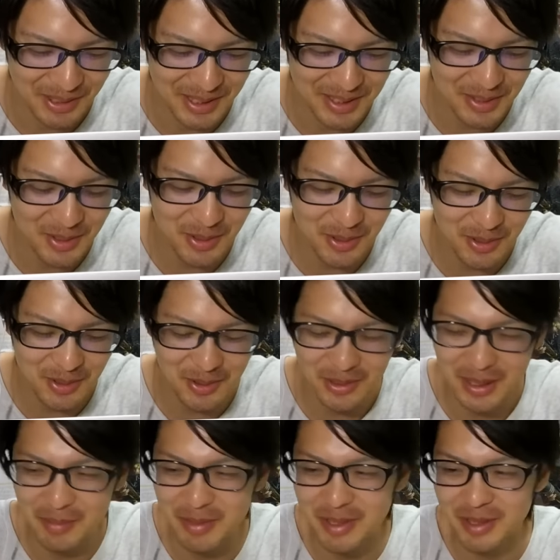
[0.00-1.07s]
もうテゾーロの
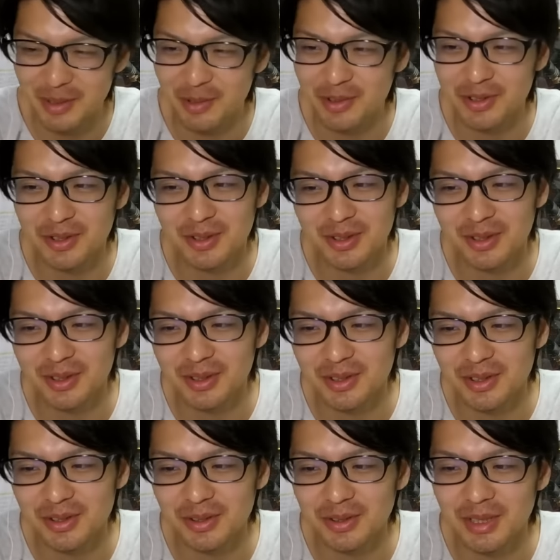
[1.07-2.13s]
ために50
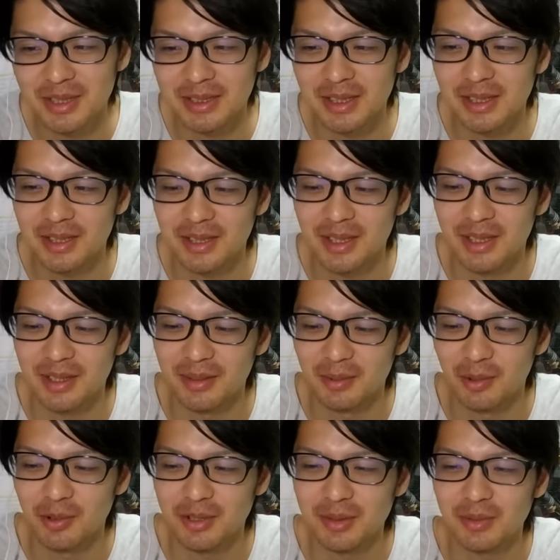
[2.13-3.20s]
周ぐらいしたんで
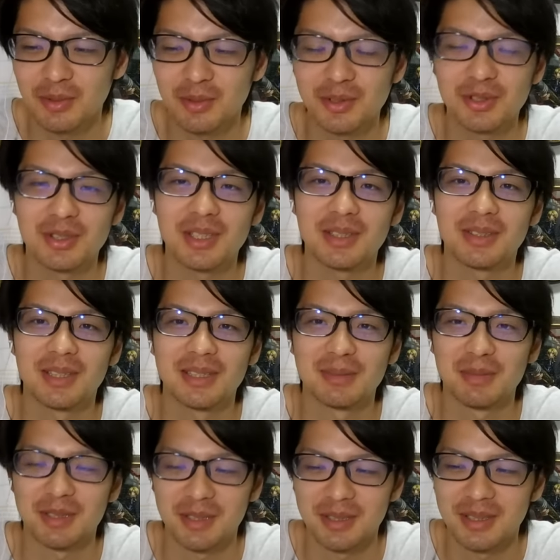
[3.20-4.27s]
もうこいつも50体ぐらい集
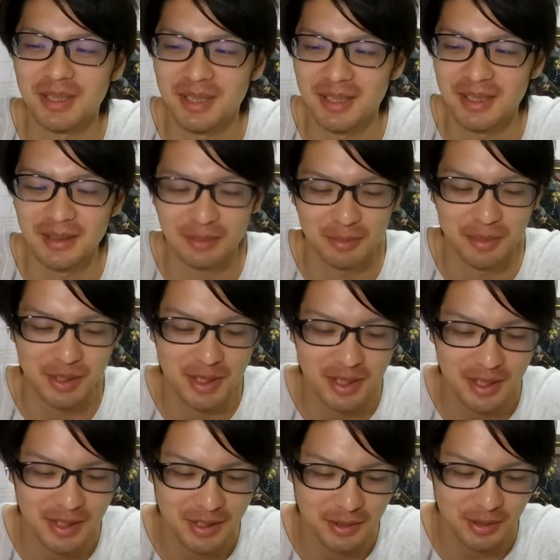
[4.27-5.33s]
まっちゃってもういら
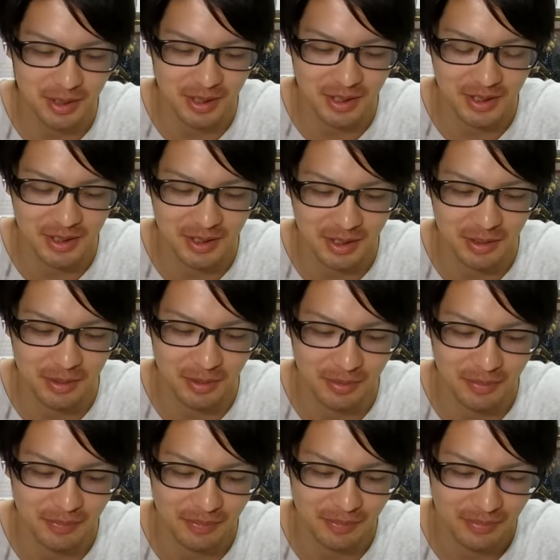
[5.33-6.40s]
ないよって話なんだけど
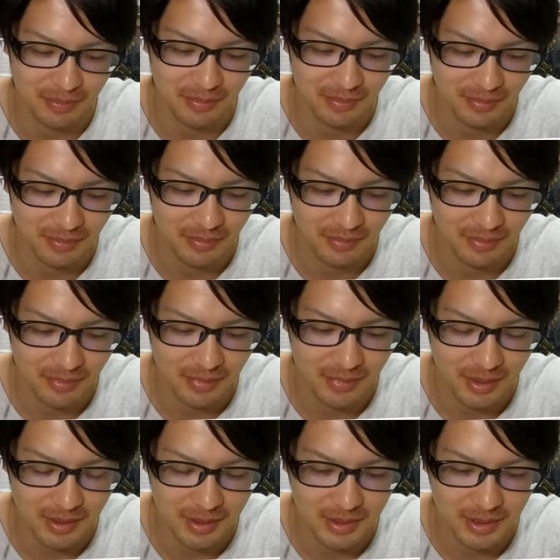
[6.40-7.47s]

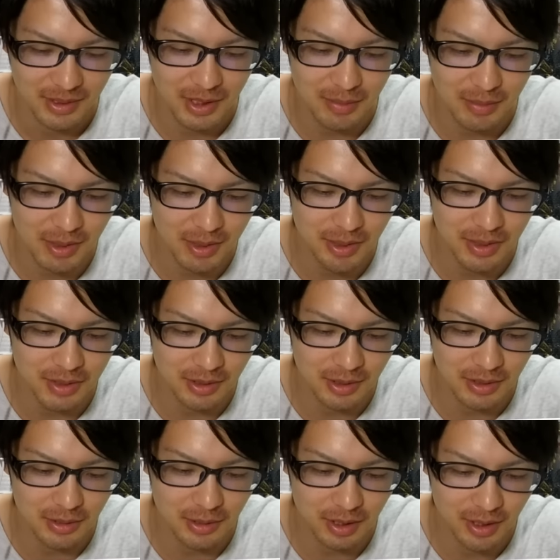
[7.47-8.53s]
スキルマ2体作
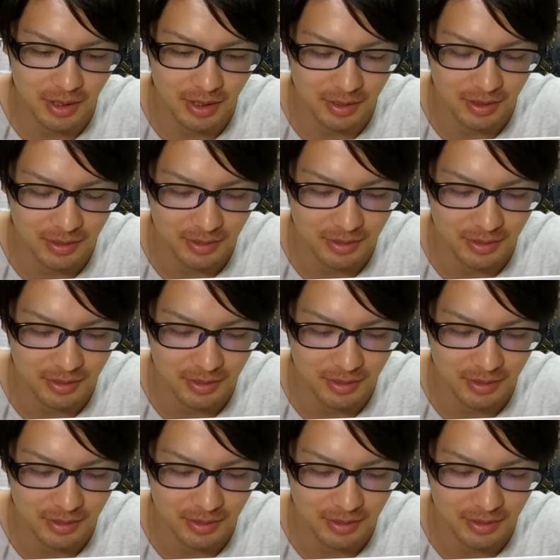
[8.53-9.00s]
れそうだね